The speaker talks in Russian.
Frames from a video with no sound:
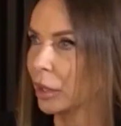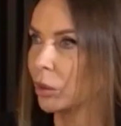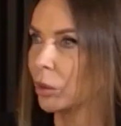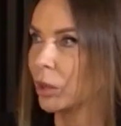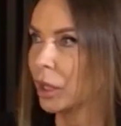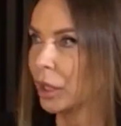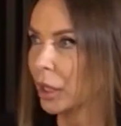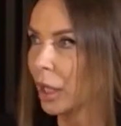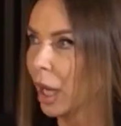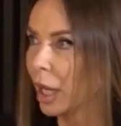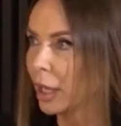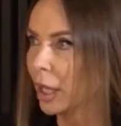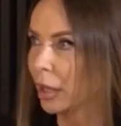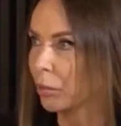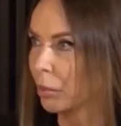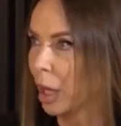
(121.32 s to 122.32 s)
который я,
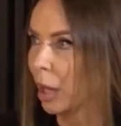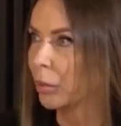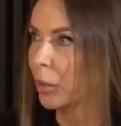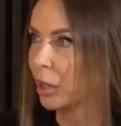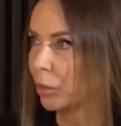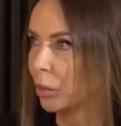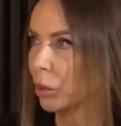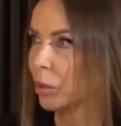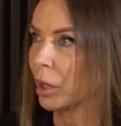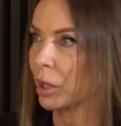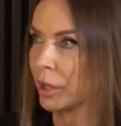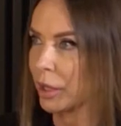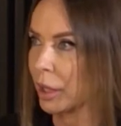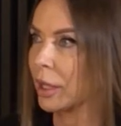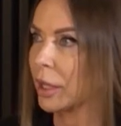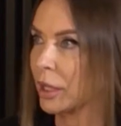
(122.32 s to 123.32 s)
как мама ребенка
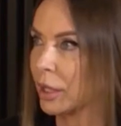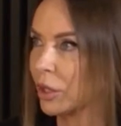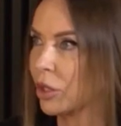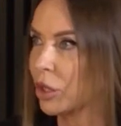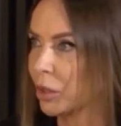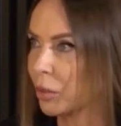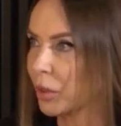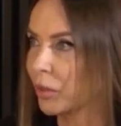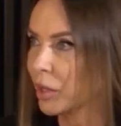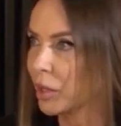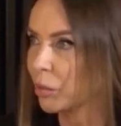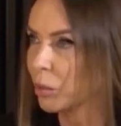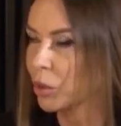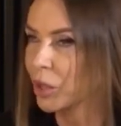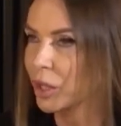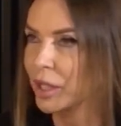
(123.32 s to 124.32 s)
с ограниченными
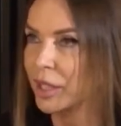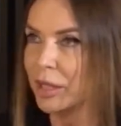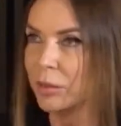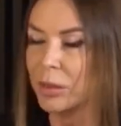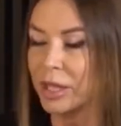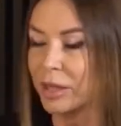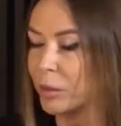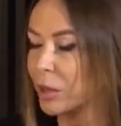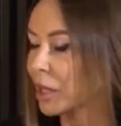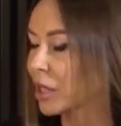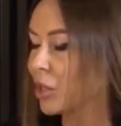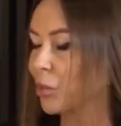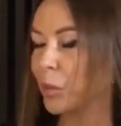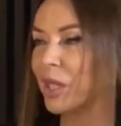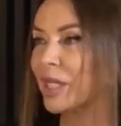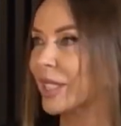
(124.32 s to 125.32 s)
возможностями, себе
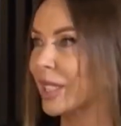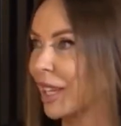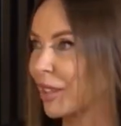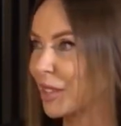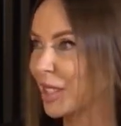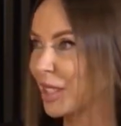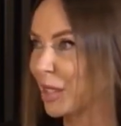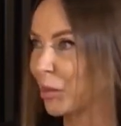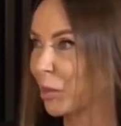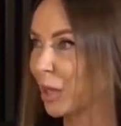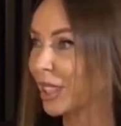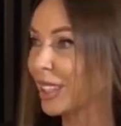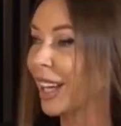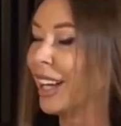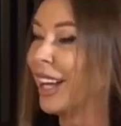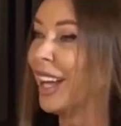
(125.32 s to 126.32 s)
даже представить не
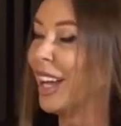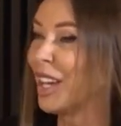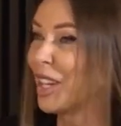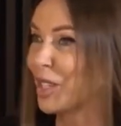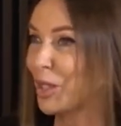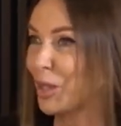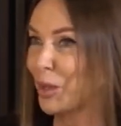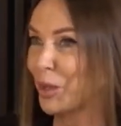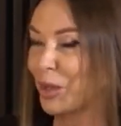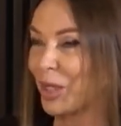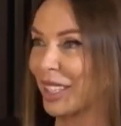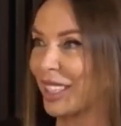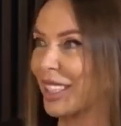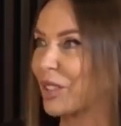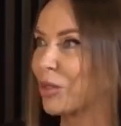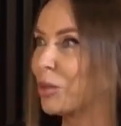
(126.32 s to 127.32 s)
могла, что
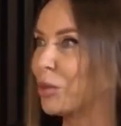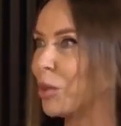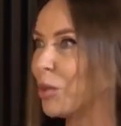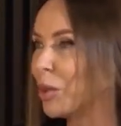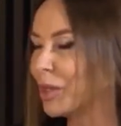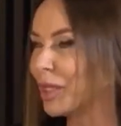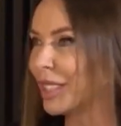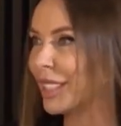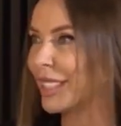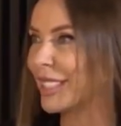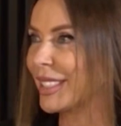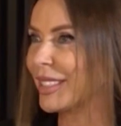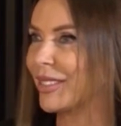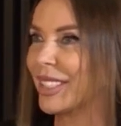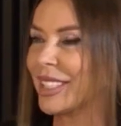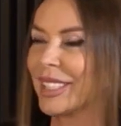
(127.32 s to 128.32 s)
такие фонды,
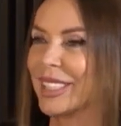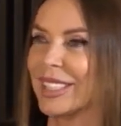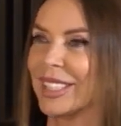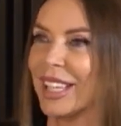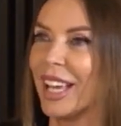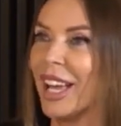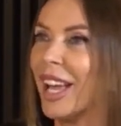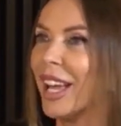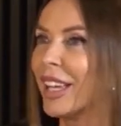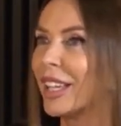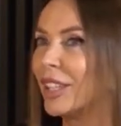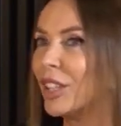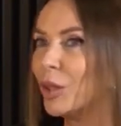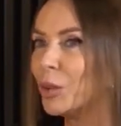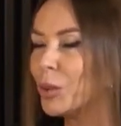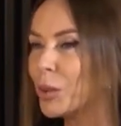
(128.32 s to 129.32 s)
известные
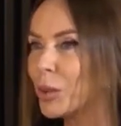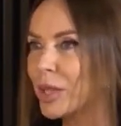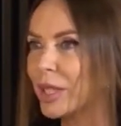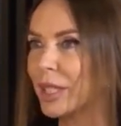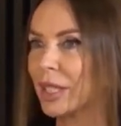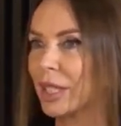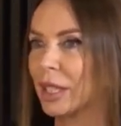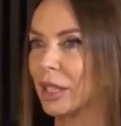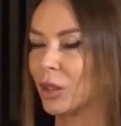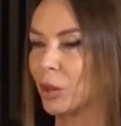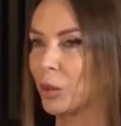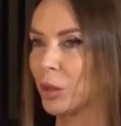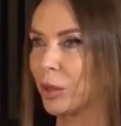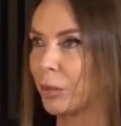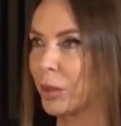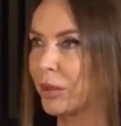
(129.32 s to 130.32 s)
люди,
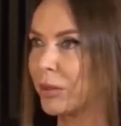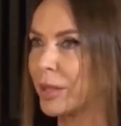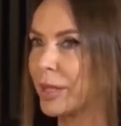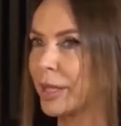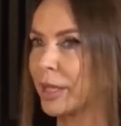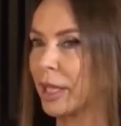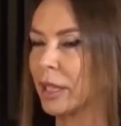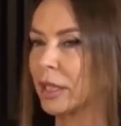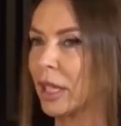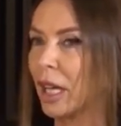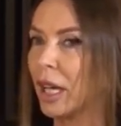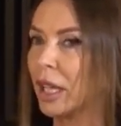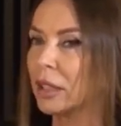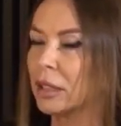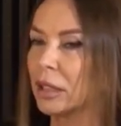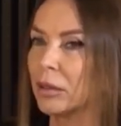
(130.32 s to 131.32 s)
которые
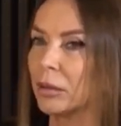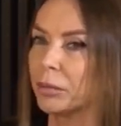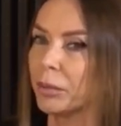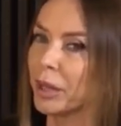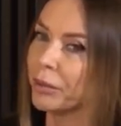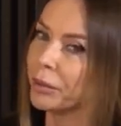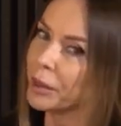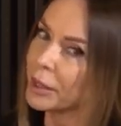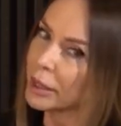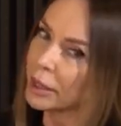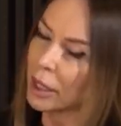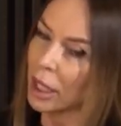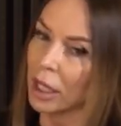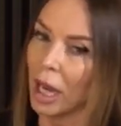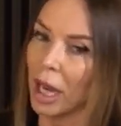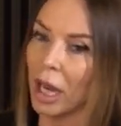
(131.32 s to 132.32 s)
профессионалы,
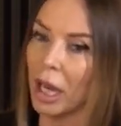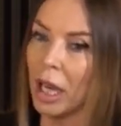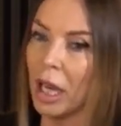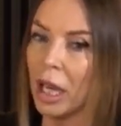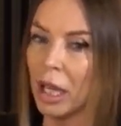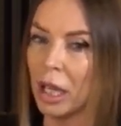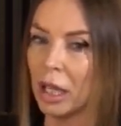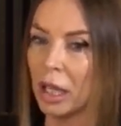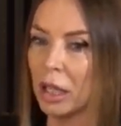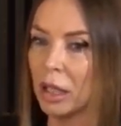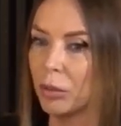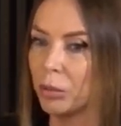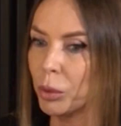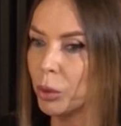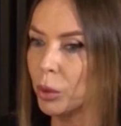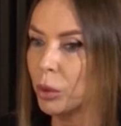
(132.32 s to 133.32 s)
профессора,
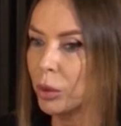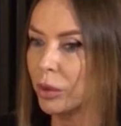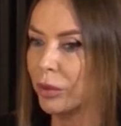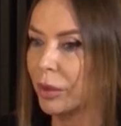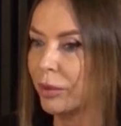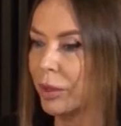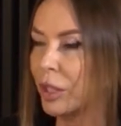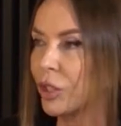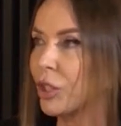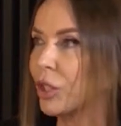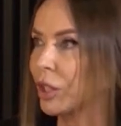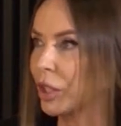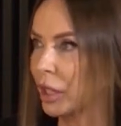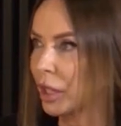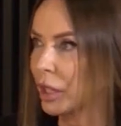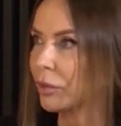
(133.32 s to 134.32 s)
э, будут
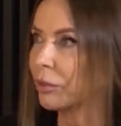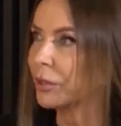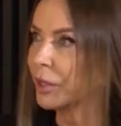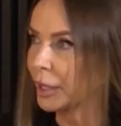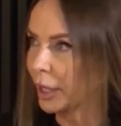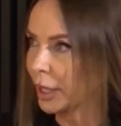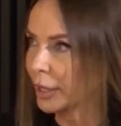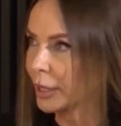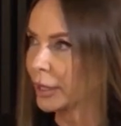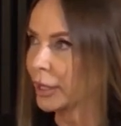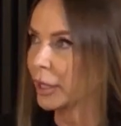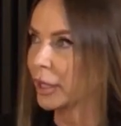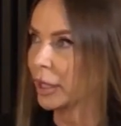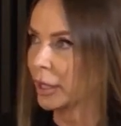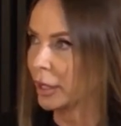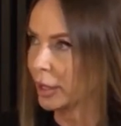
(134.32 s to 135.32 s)
вовлечены в
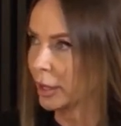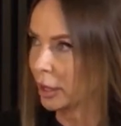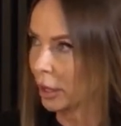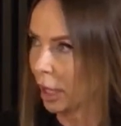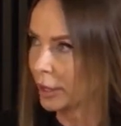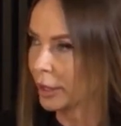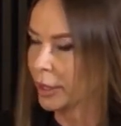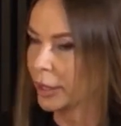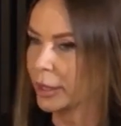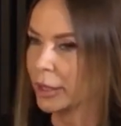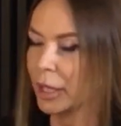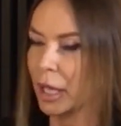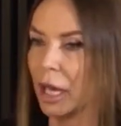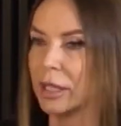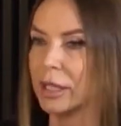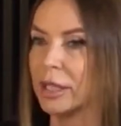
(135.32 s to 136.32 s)
деятельность
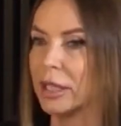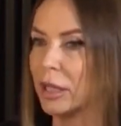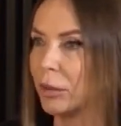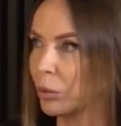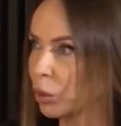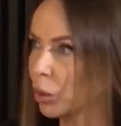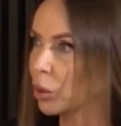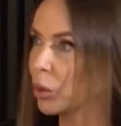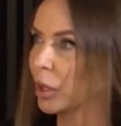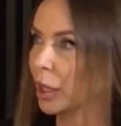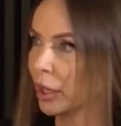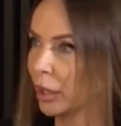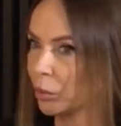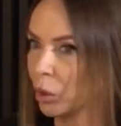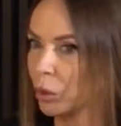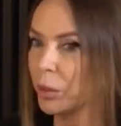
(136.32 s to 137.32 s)
ассоциации, будут
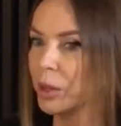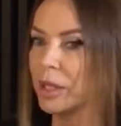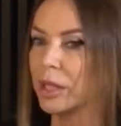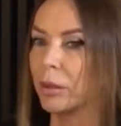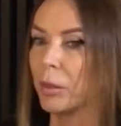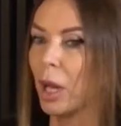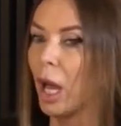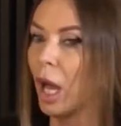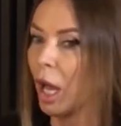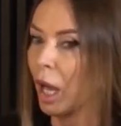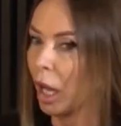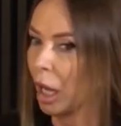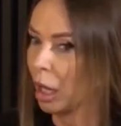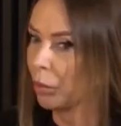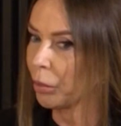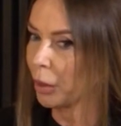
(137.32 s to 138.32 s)
таким образом
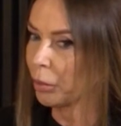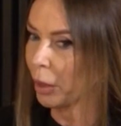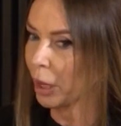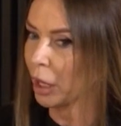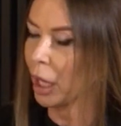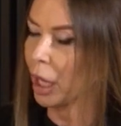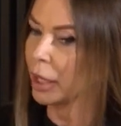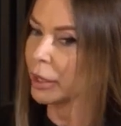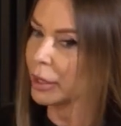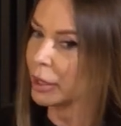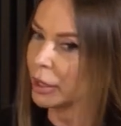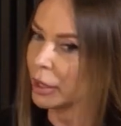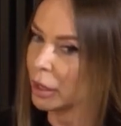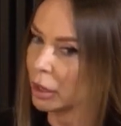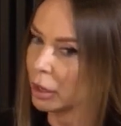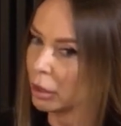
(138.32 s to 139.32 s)
а,
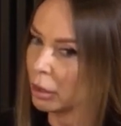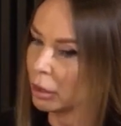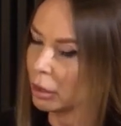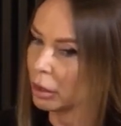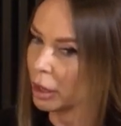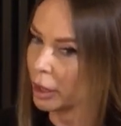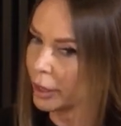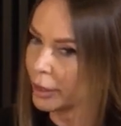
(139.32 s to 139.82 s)
помогать э,